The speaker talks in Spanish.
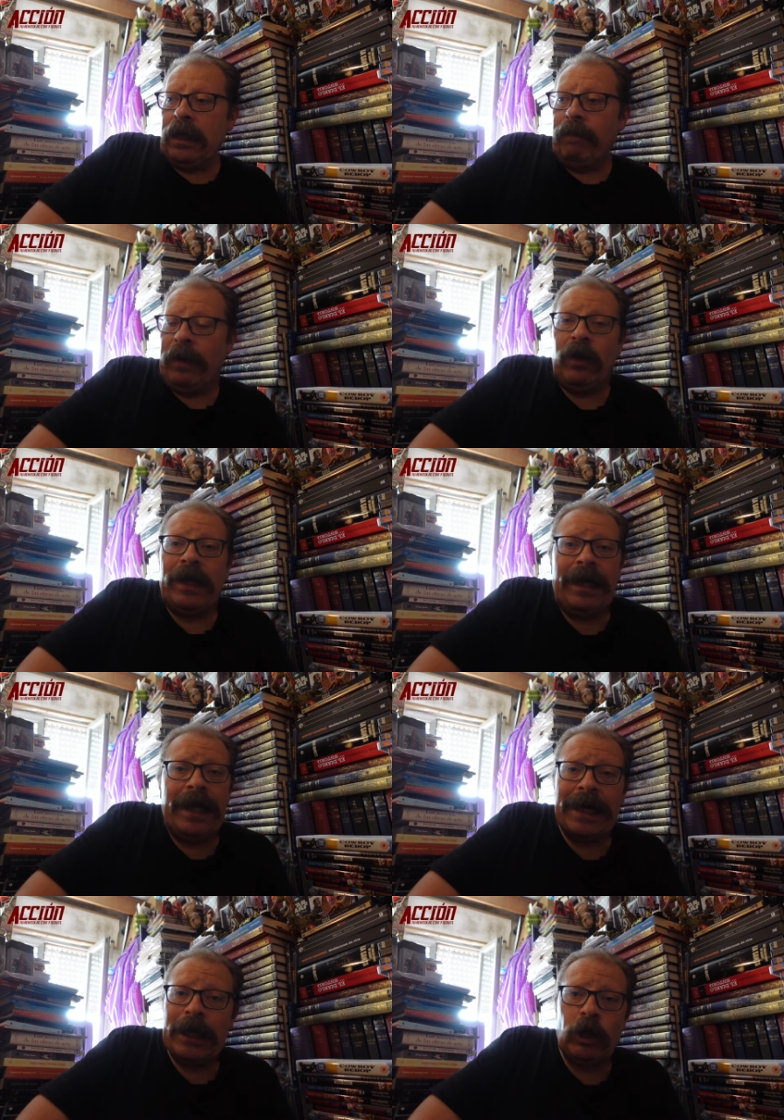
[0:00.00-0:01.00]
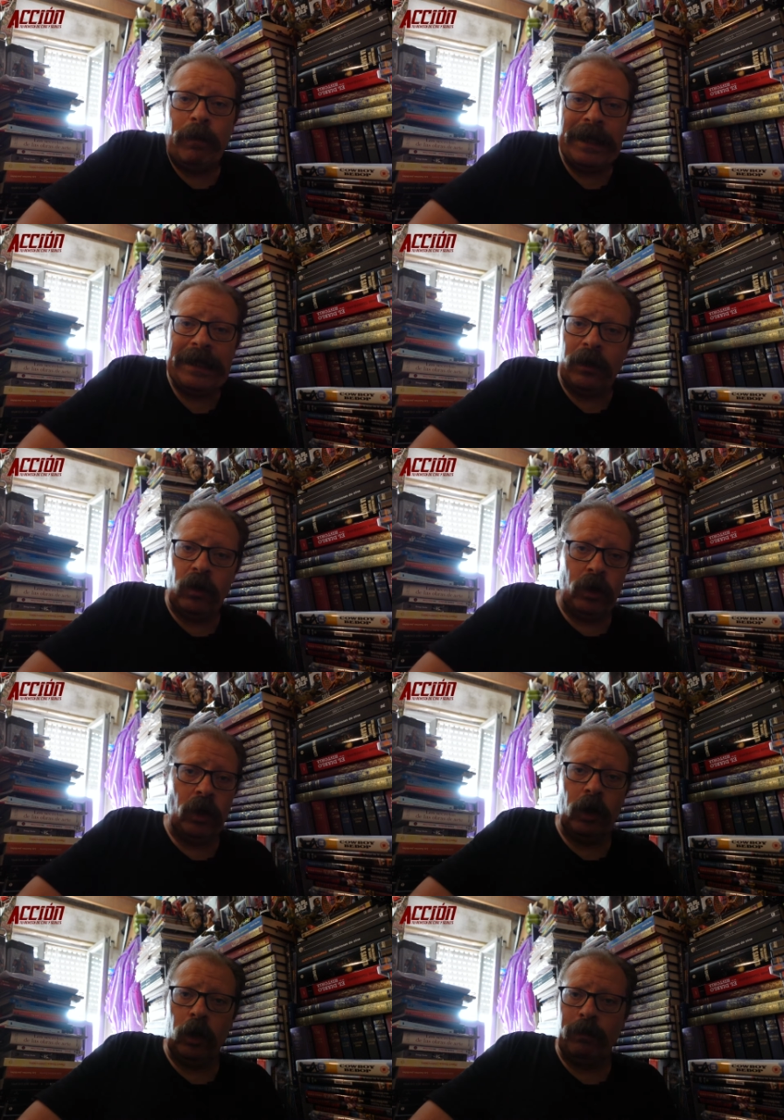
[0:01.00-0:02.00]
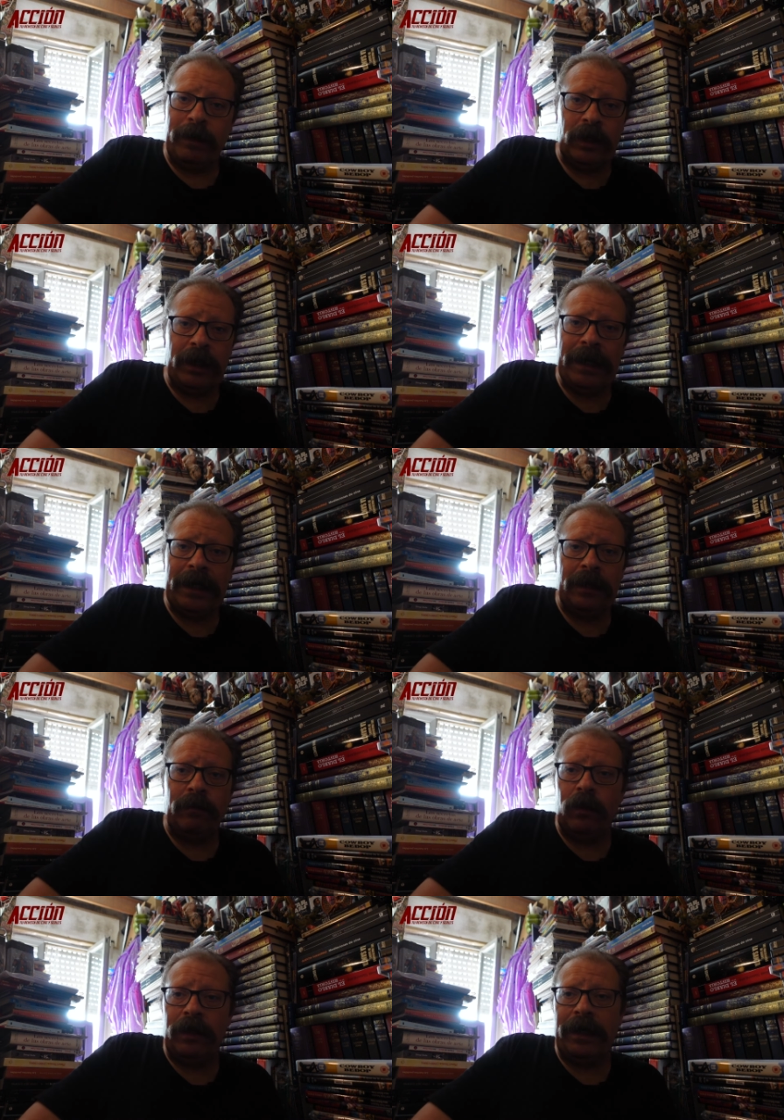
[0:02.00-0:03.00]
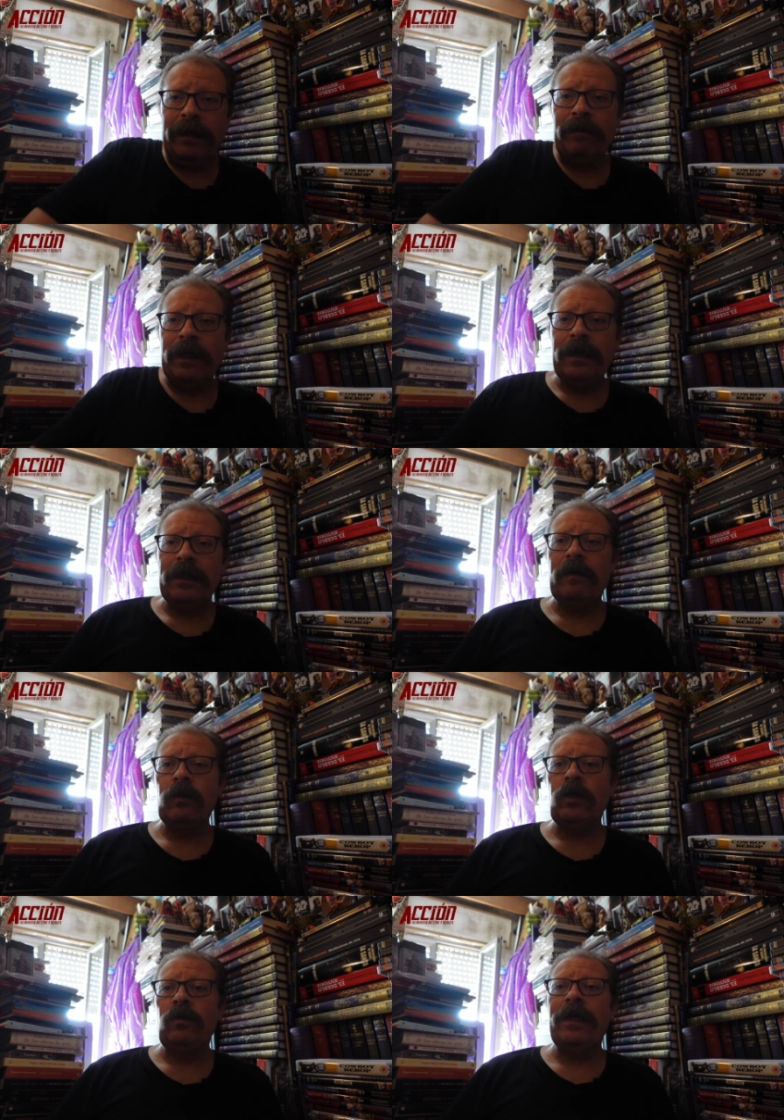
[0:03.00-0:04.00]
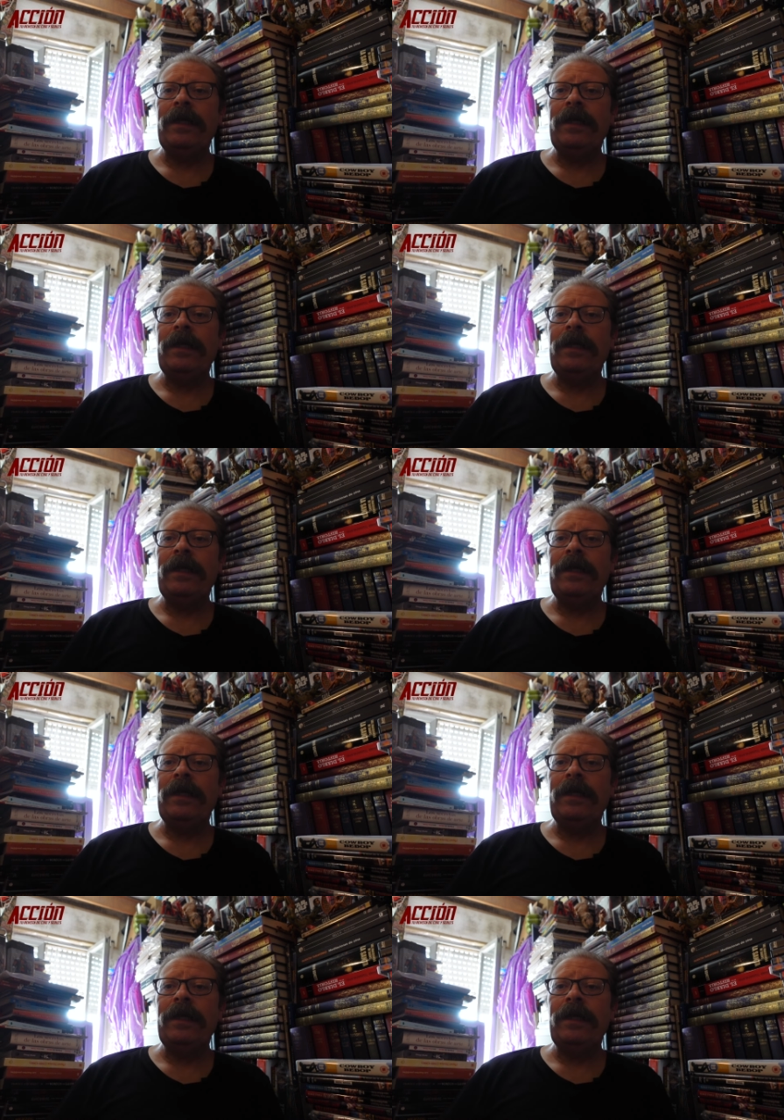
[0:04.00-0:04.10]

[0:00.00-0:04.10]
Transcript: Pero en realidad es que eso pasa con todos los personajes, porque realmente estamos en una